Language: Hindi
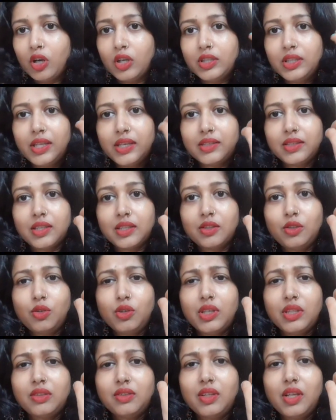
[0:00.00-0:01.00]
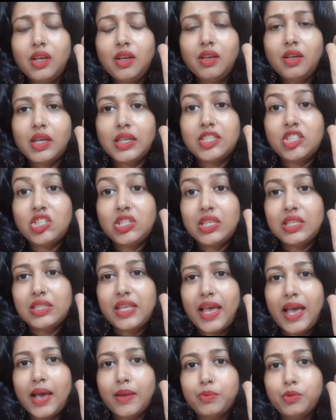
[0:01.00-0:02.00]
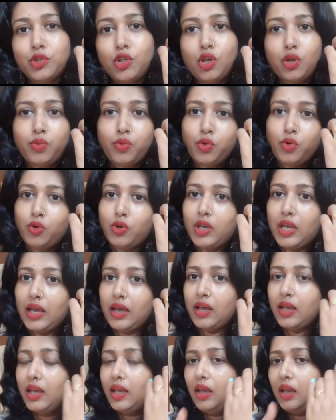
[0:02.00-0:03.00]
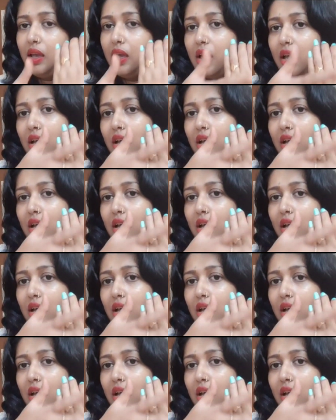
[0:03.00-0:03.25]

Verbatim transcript: और देख सकते हो कितना अच्छे से एब्जॉर्ब हो गया है